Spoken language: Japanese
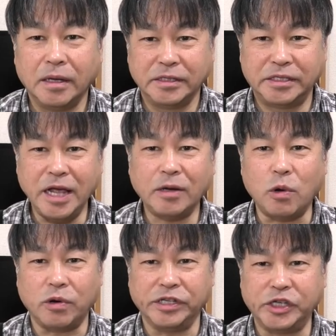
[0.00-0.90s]
全
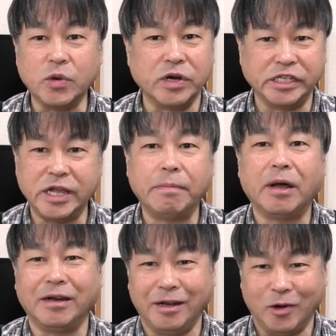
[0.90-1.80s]
国1億2000
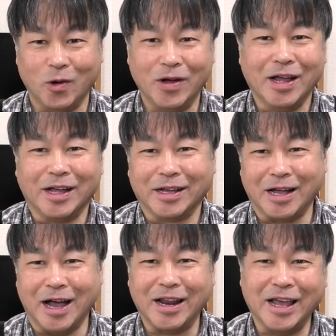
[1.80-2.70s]
万人の
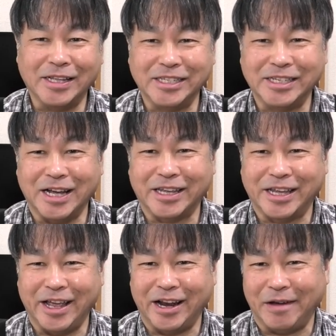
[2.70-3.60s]

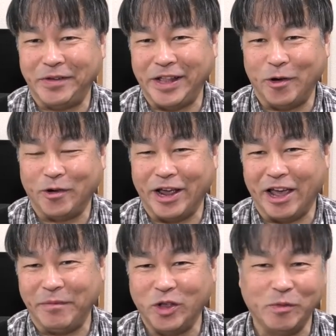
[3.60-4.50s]
ガレージジャッキ選びでお
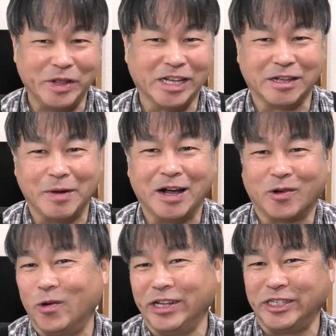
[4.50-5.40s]
悩みの皆様
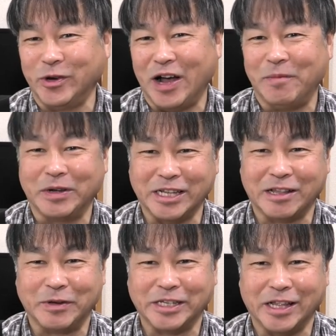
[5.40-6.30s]
こんにちはまさた
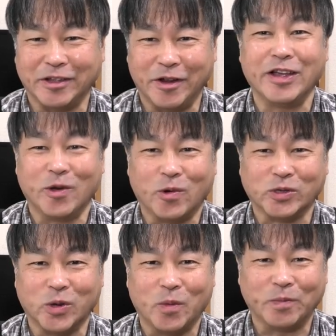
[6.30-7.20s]
まチャンネルへようこそ